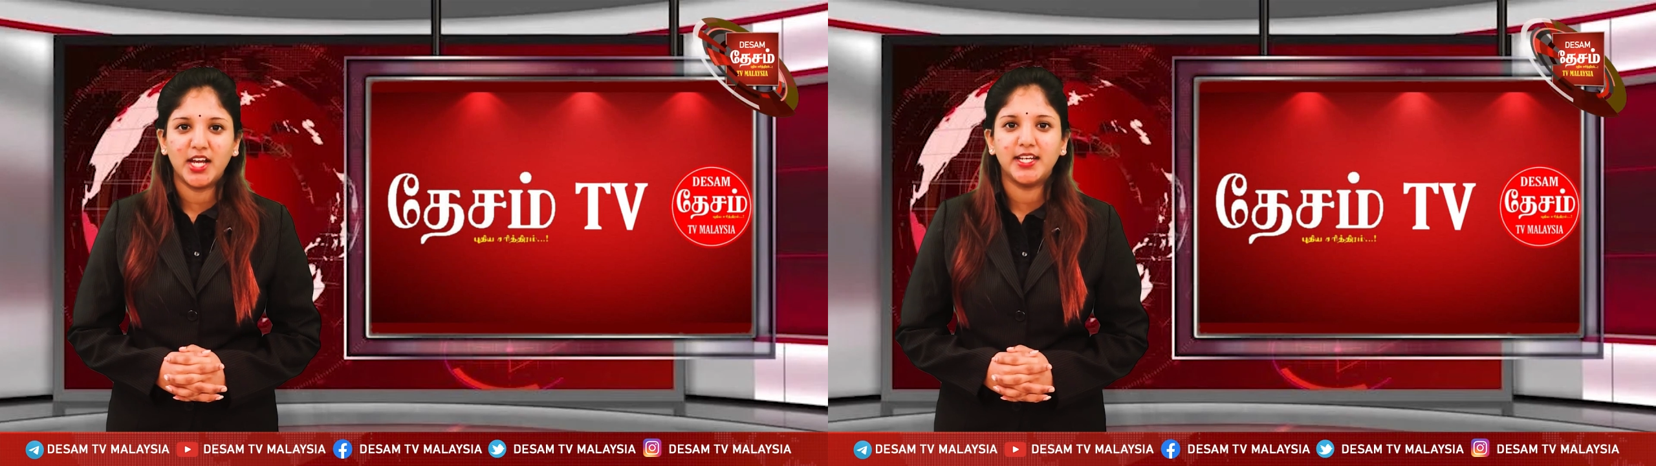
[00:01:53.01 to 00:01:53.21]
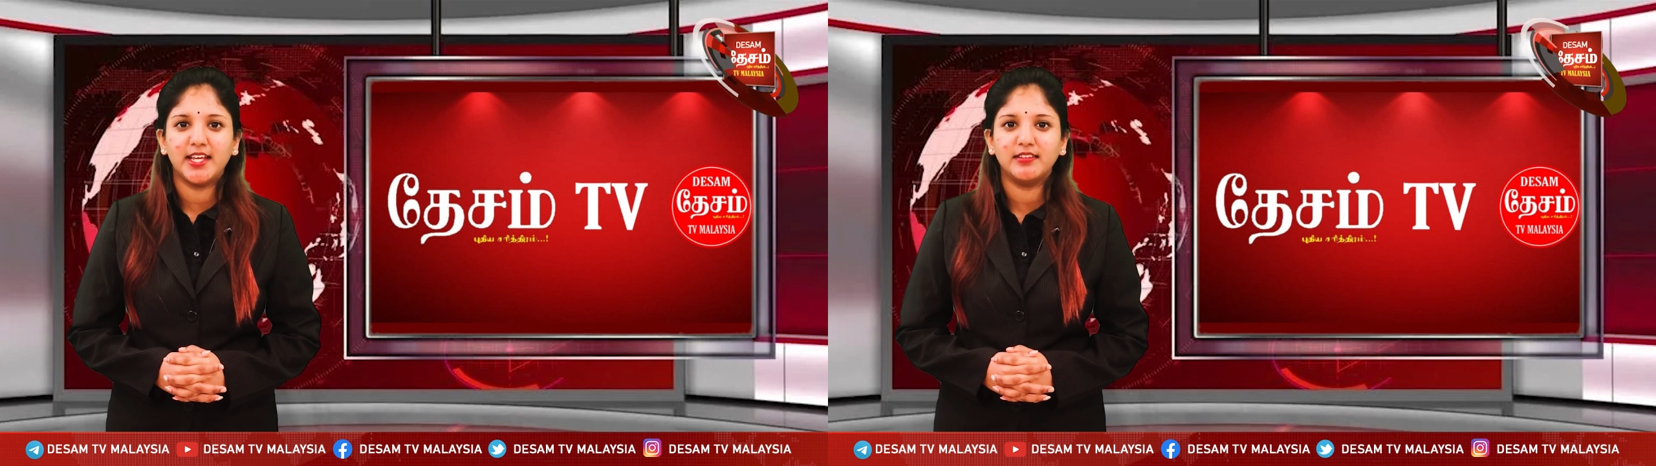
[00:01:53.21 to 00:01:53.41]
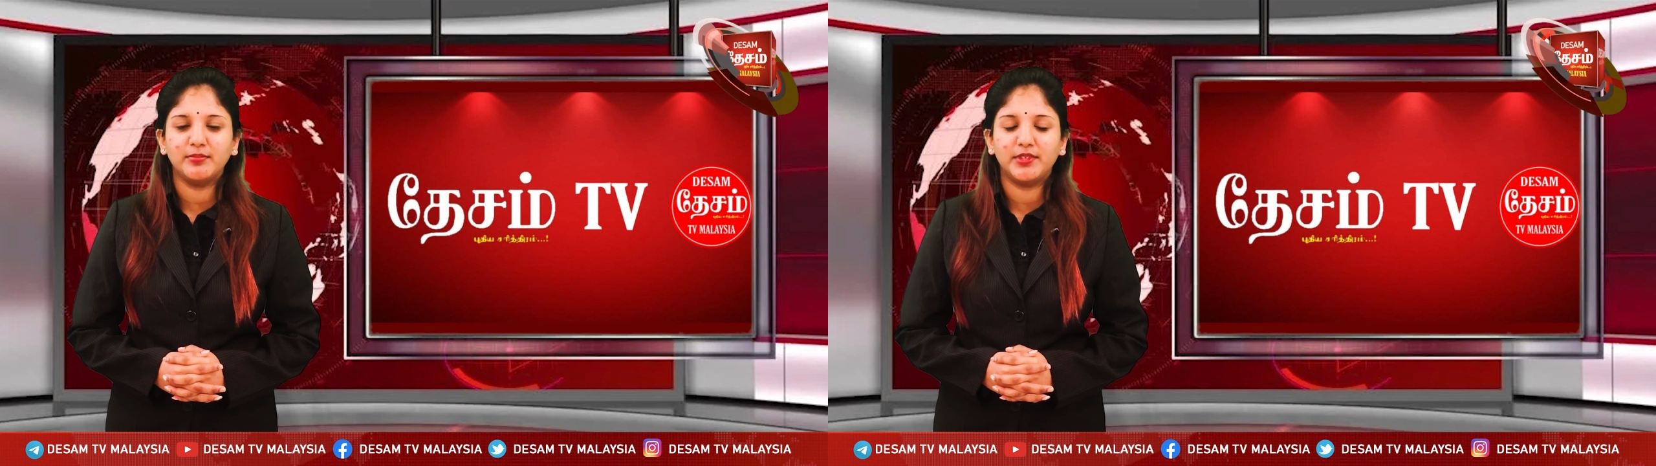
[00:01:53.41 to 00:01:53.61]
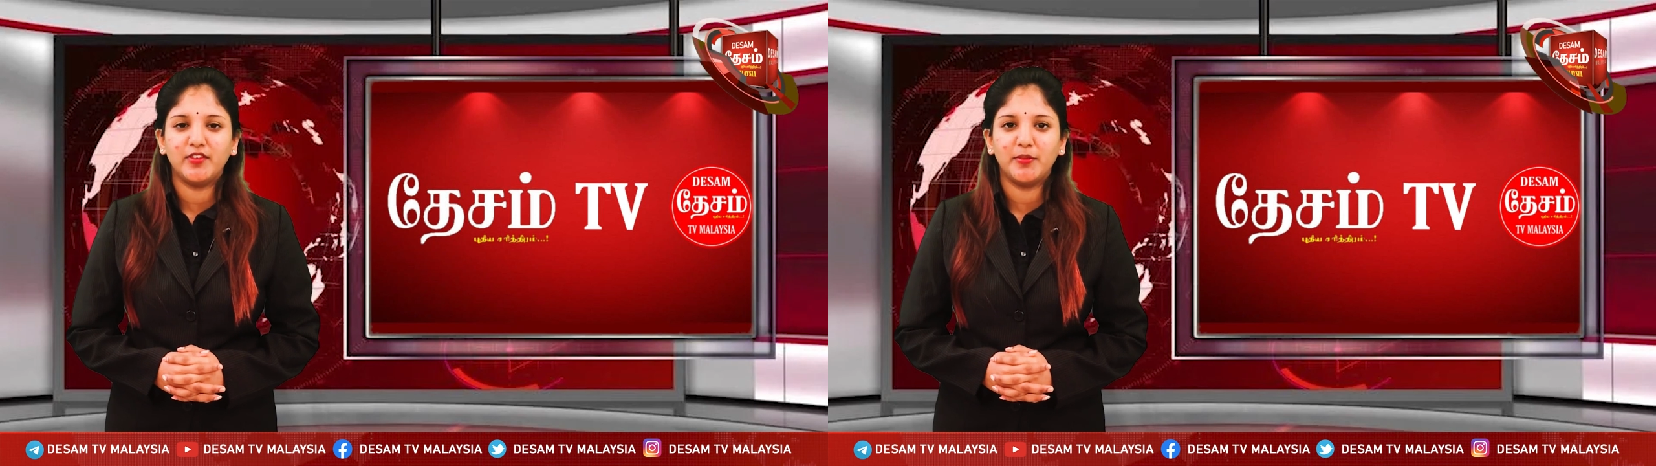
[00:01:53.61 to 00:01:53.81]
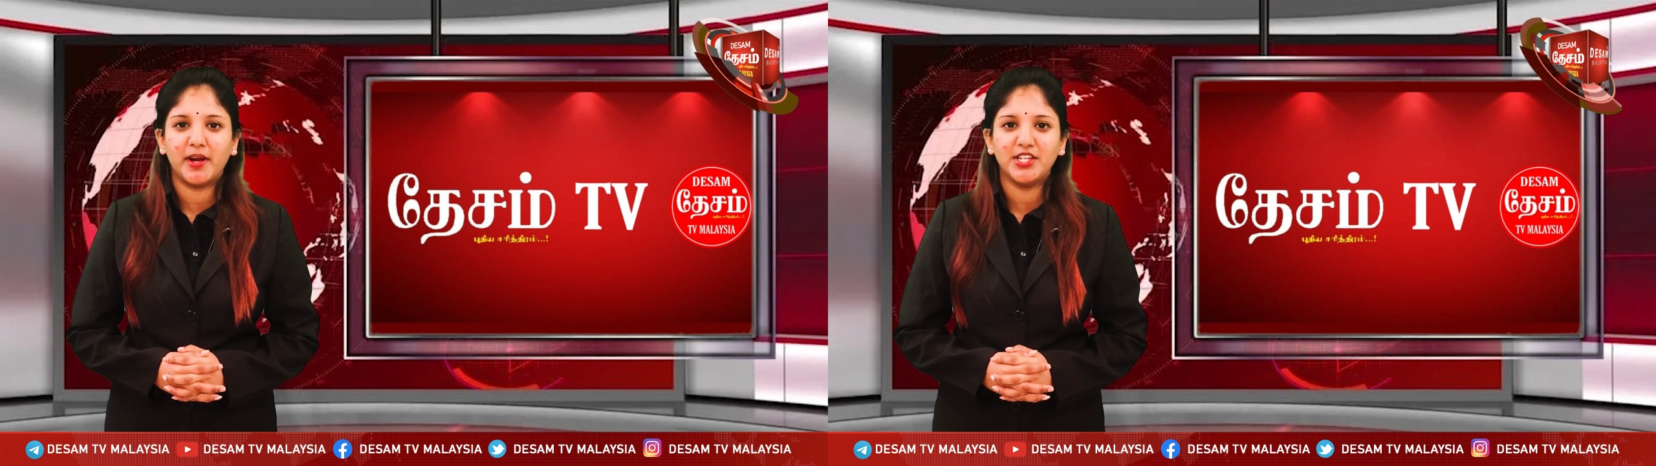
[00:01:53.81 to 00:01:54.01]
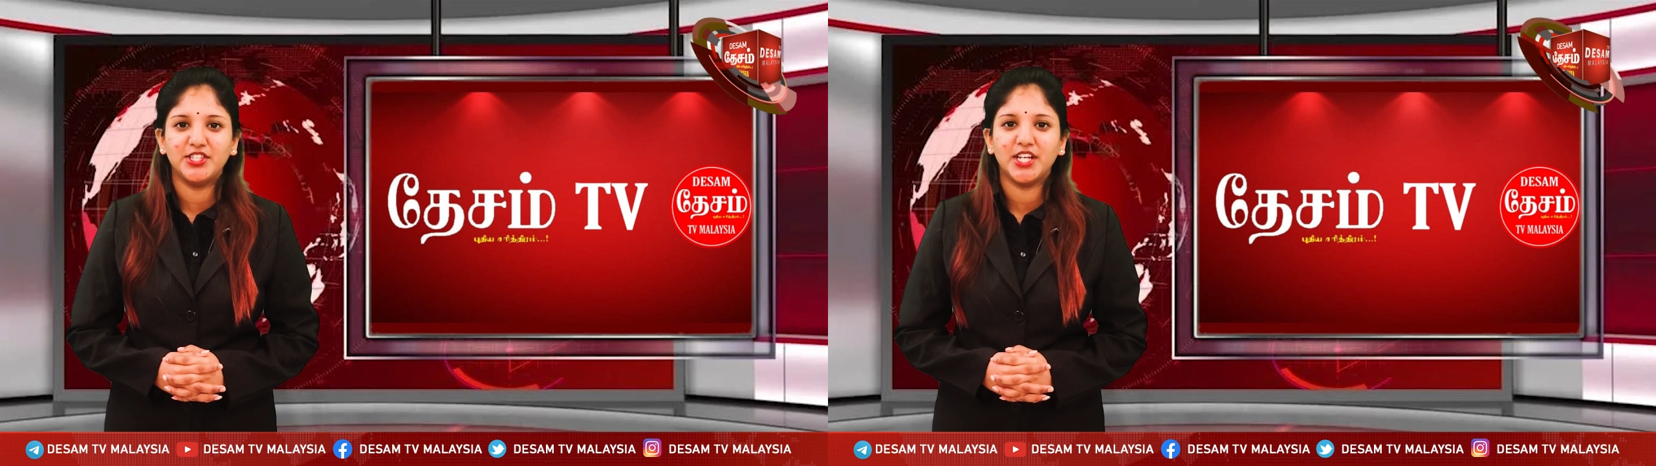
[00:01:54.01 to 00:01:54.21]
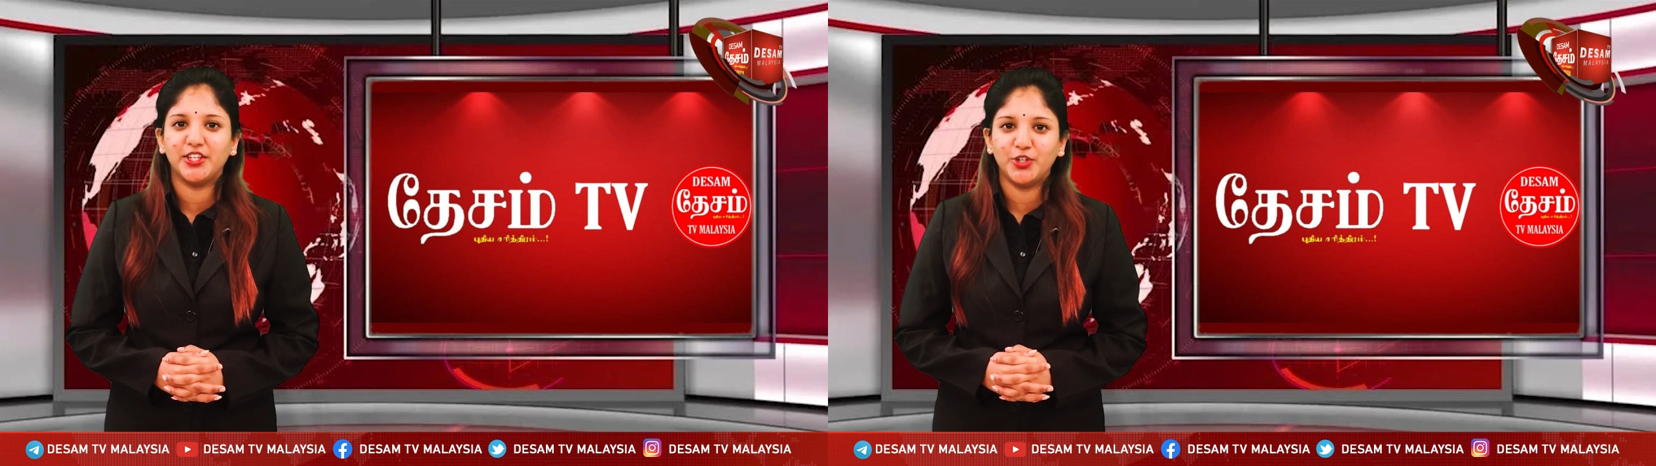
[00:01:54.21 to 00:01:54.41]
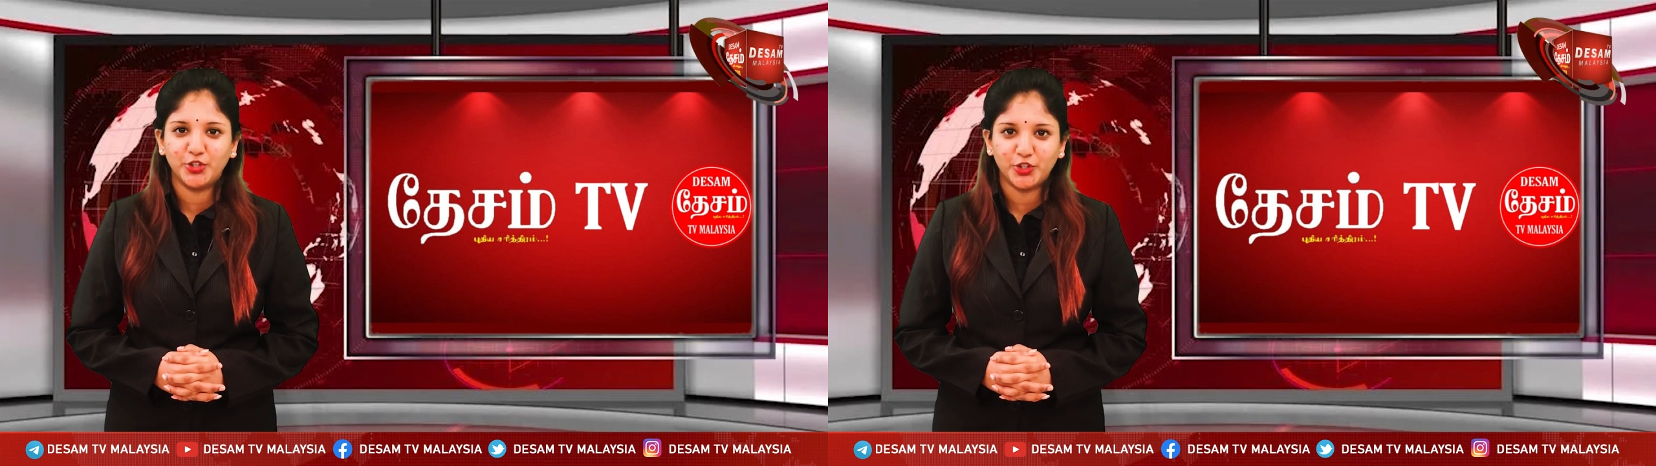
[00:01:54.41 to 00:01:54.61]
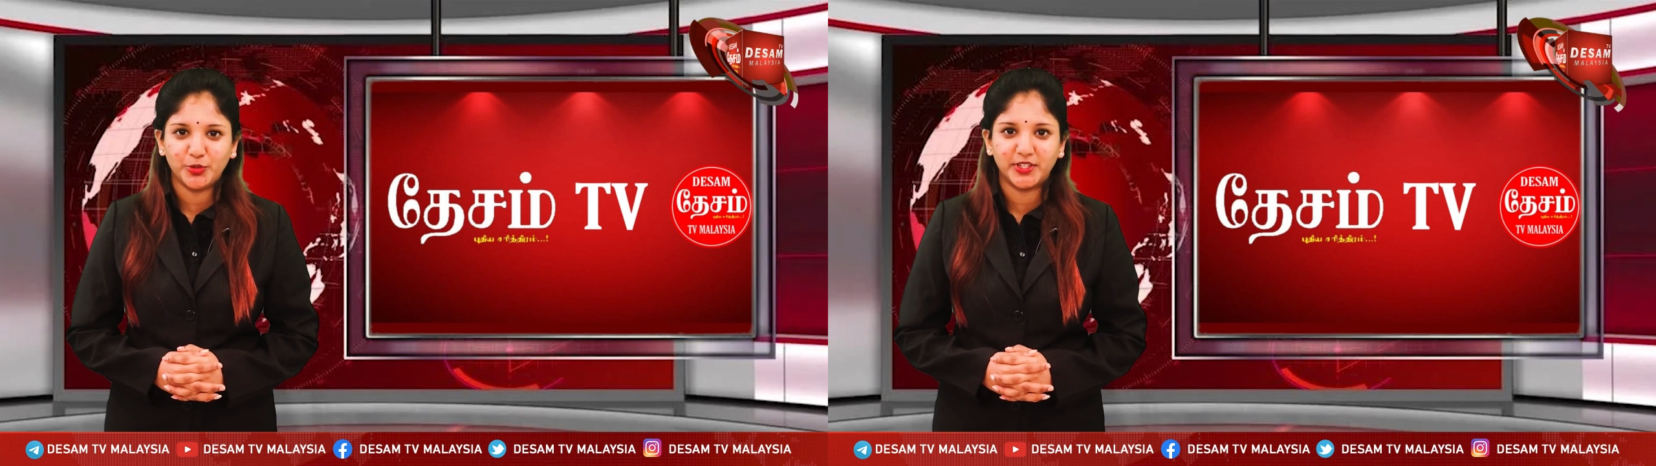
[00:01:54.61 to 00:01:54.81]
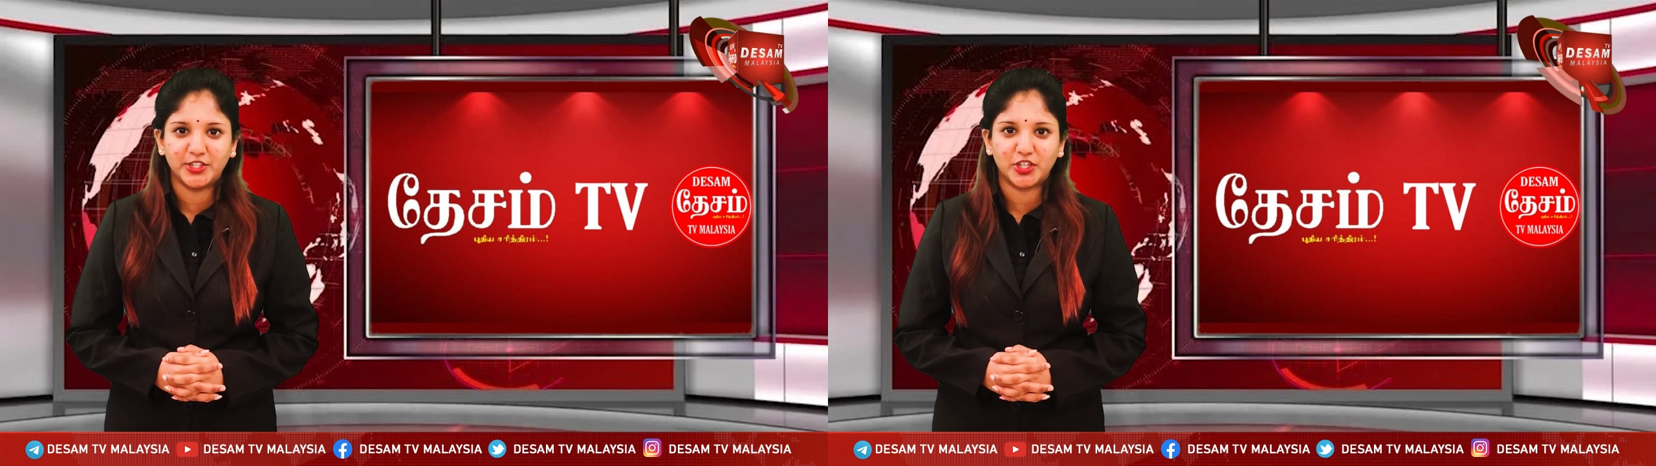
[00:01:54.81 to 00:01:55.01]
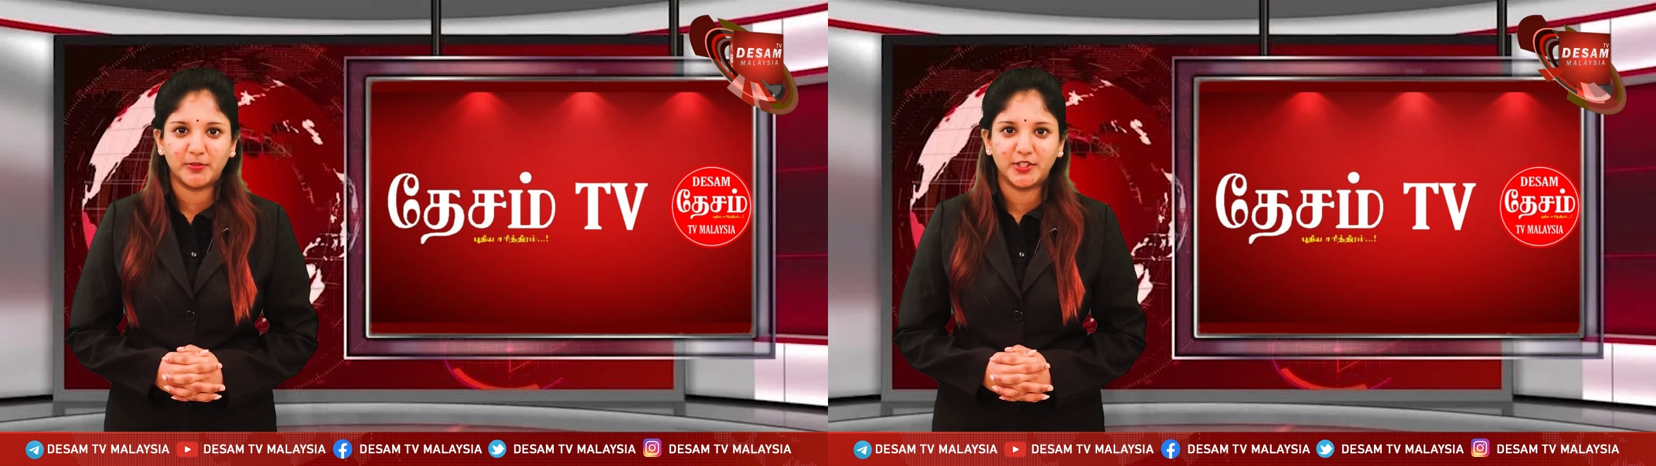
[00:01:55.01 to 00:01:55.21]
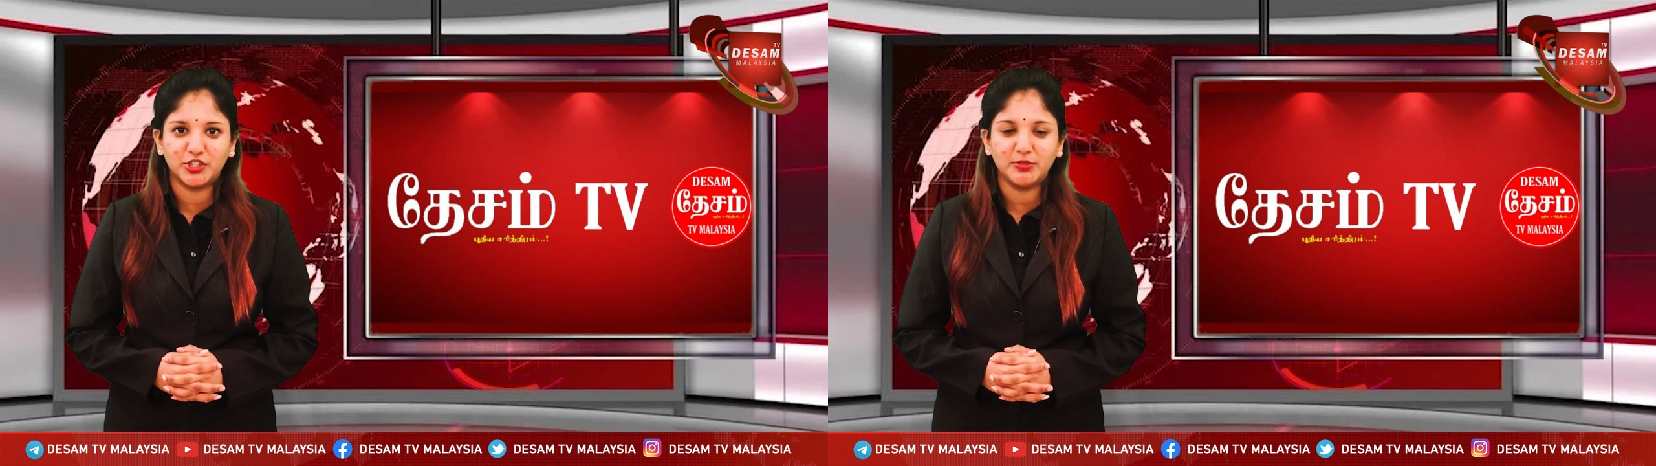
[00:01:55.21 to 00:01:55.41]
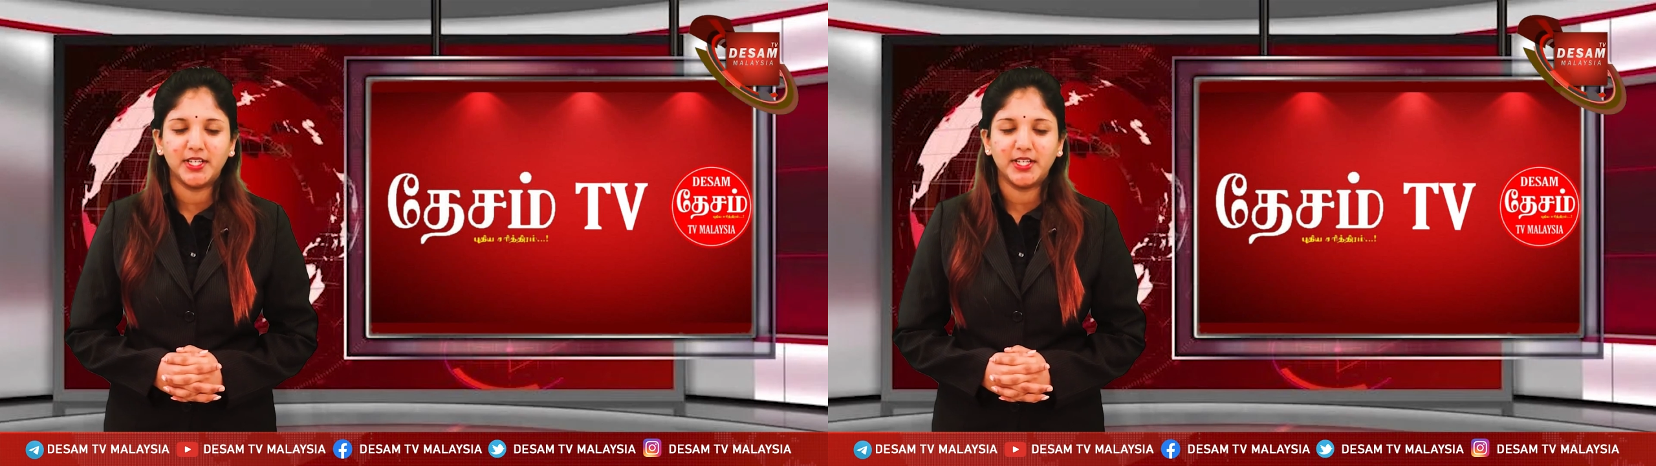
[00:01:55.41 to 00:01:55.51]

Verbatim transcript: தேசம் டிவி மலேசியா யூடியூப் டிக்டாக் மற்றும்